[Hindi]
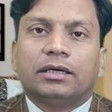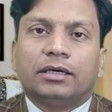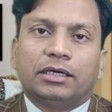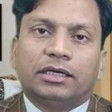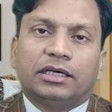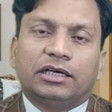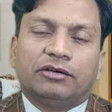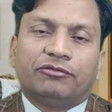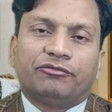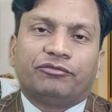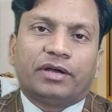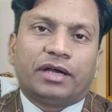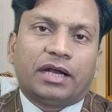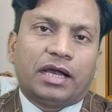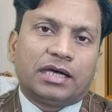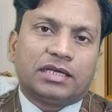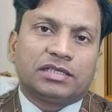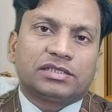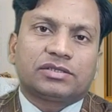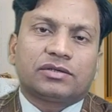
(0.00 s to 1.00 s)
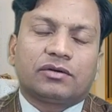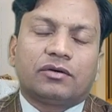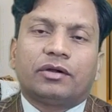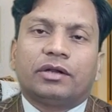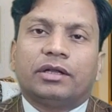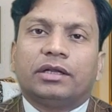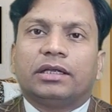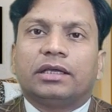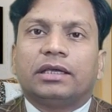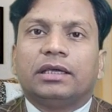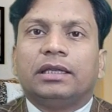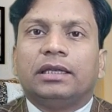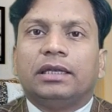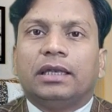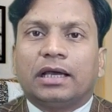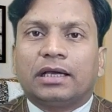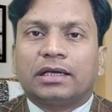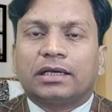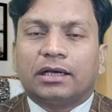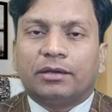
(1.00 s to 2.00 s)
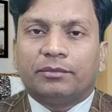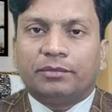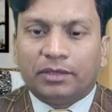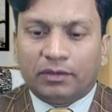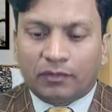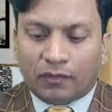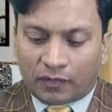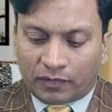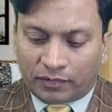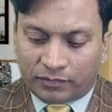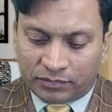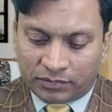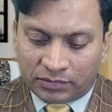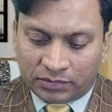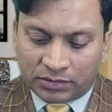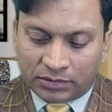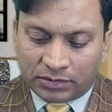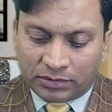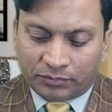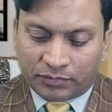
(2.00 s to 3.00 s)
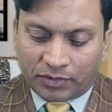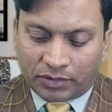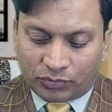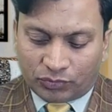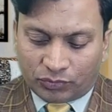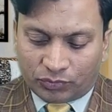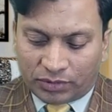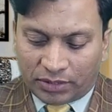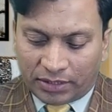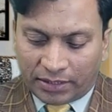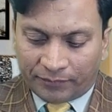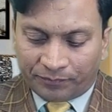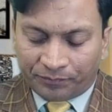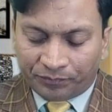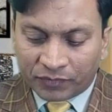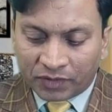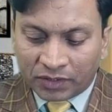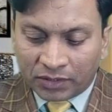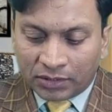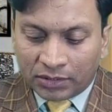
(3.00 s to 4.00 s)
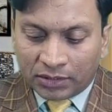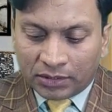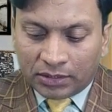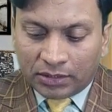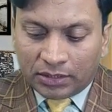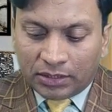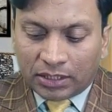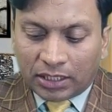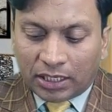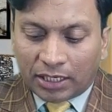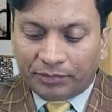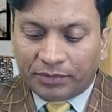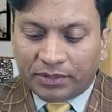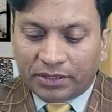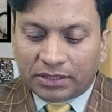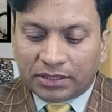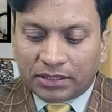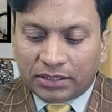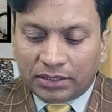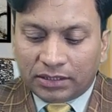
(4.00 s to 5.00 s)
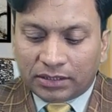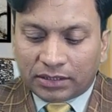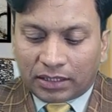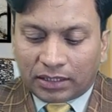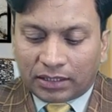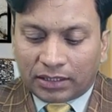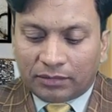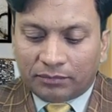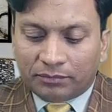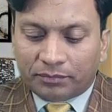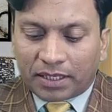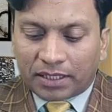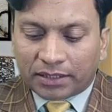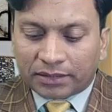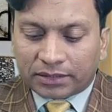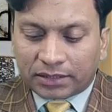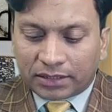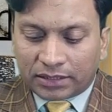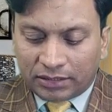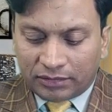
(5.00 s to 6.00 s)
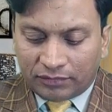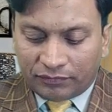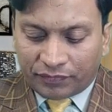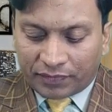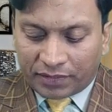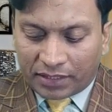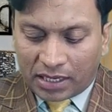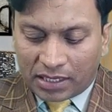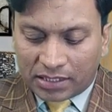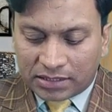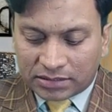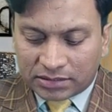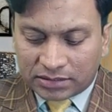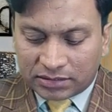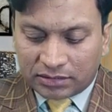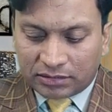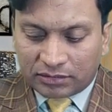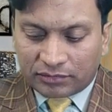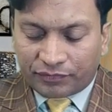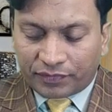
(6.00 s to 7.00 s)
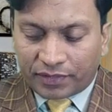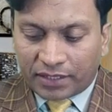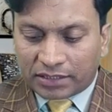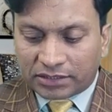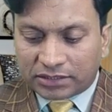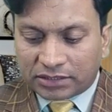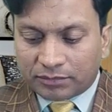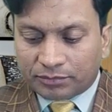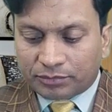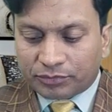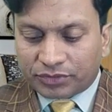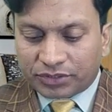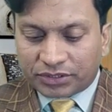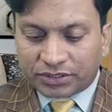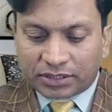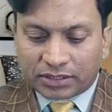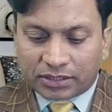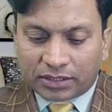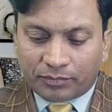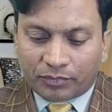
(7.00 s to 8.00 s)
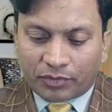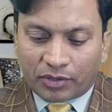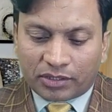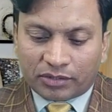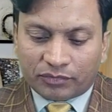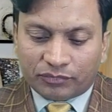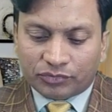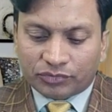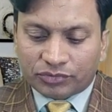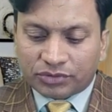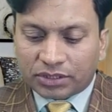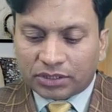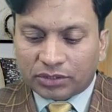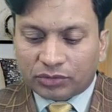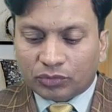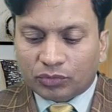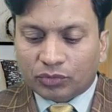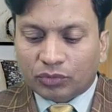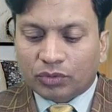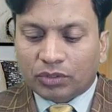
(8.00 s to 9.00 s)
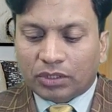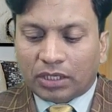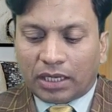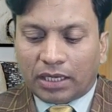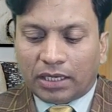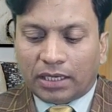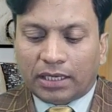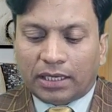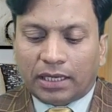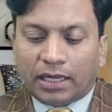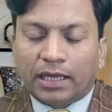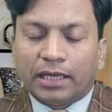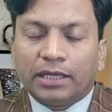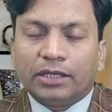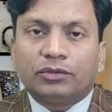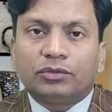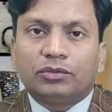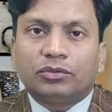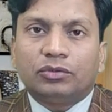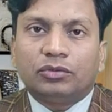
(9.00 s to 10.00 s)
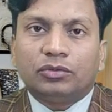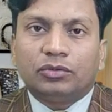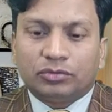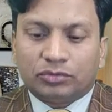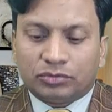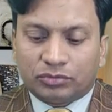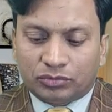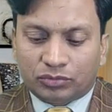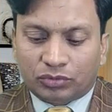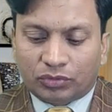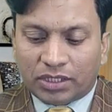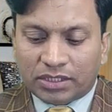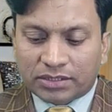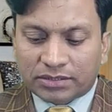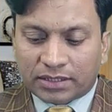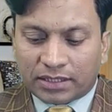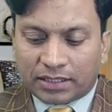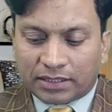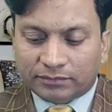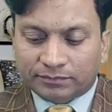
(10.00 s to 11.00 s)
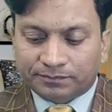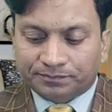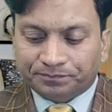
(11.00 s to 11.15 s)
फनास और इनके लक का भी लॉर्ड मौजूद है अब इनकी अगर हम बात करें फनास फाइनेंशियल पोजीशन के पॉइंट ऑफ व्यू से तो इनको थोड़ा सा